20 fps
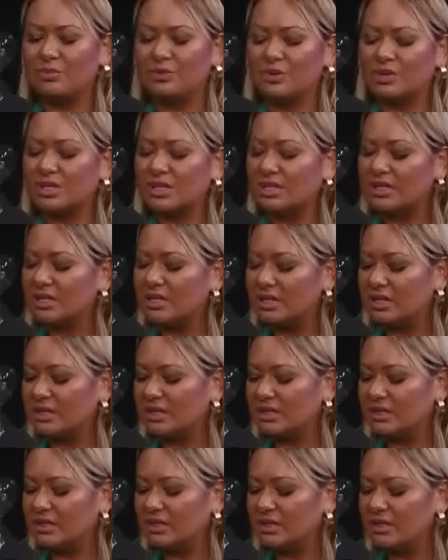
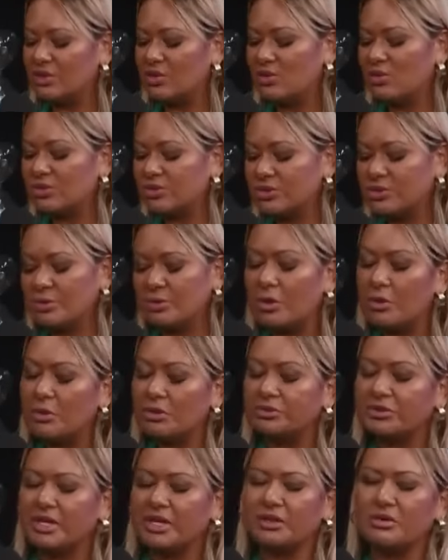Porque eu costumo, como
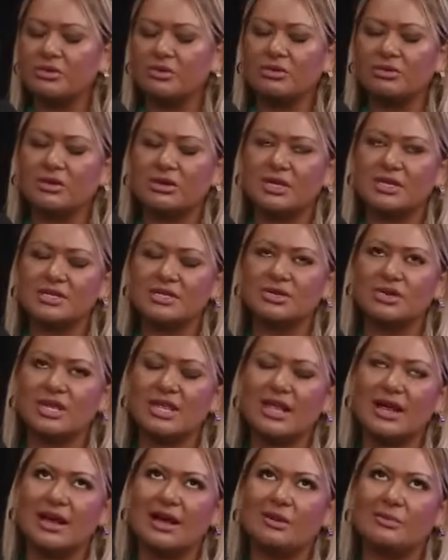eu tenho esse
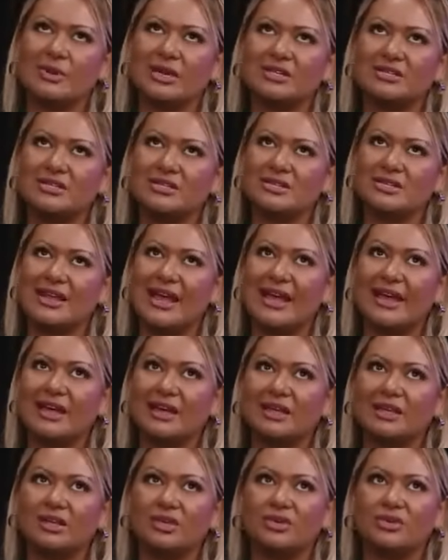olhar mais
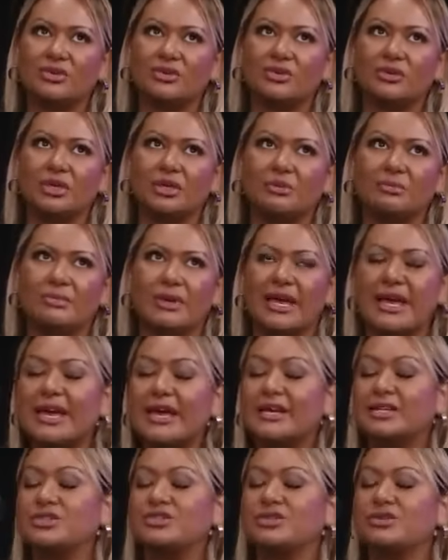técnico e
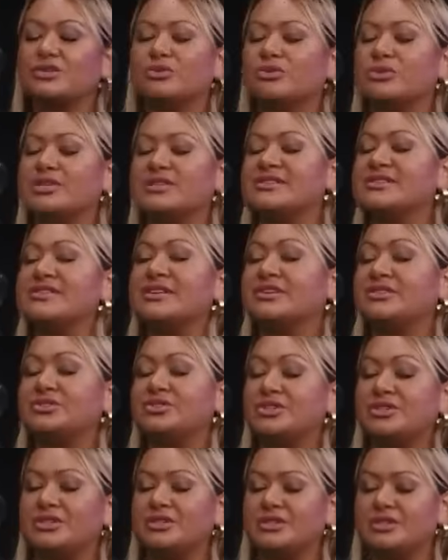médico e
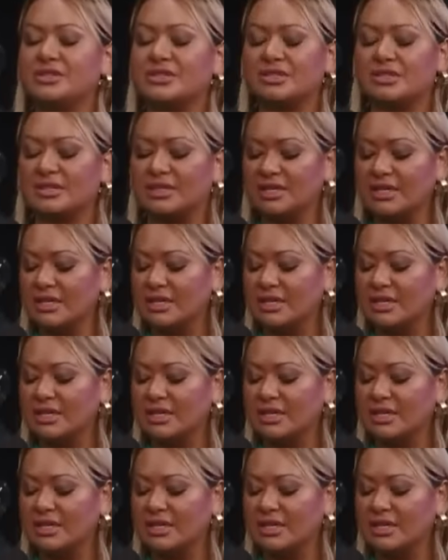cientista,